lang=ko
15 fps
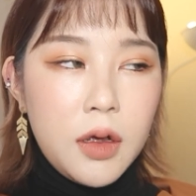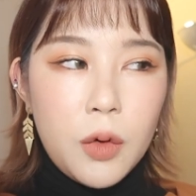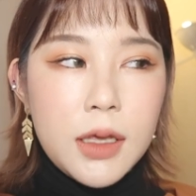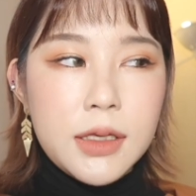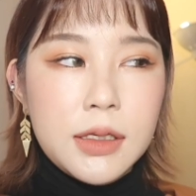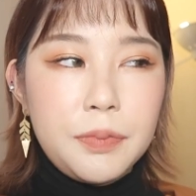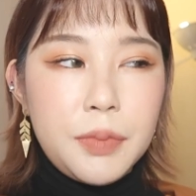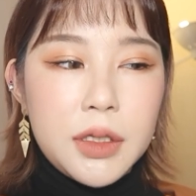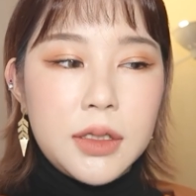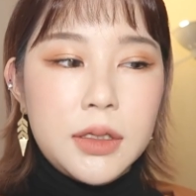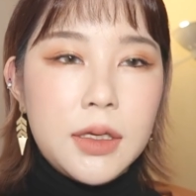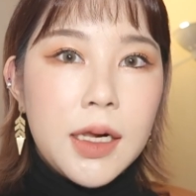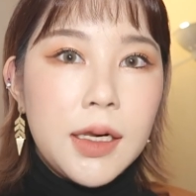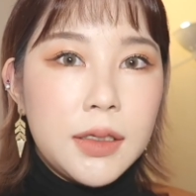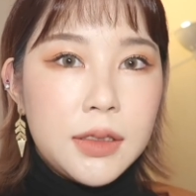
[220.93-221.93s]

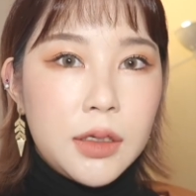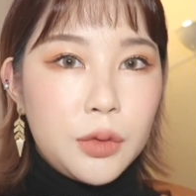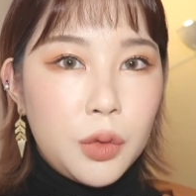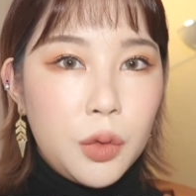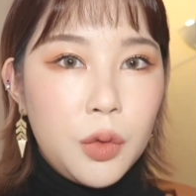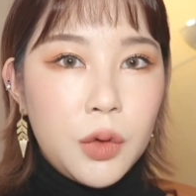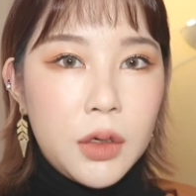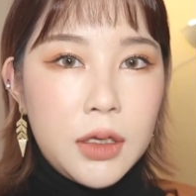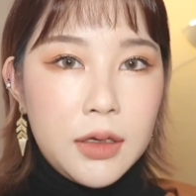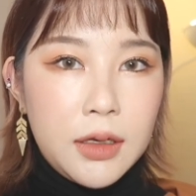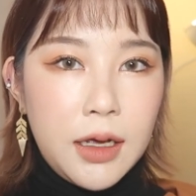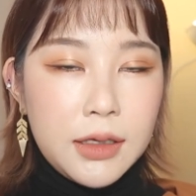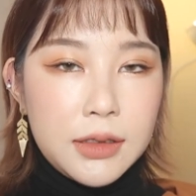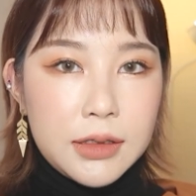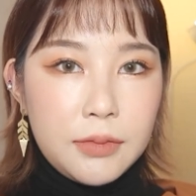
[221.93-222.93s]
오렌지빛이 살짝 돌기는
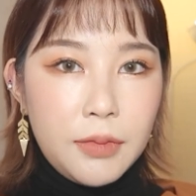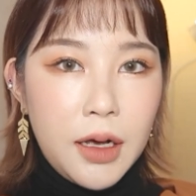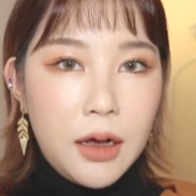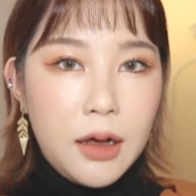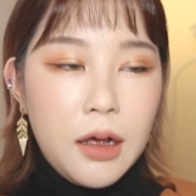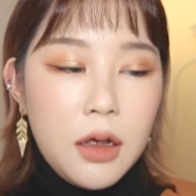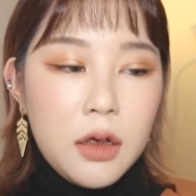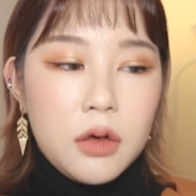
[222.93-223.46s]
하지만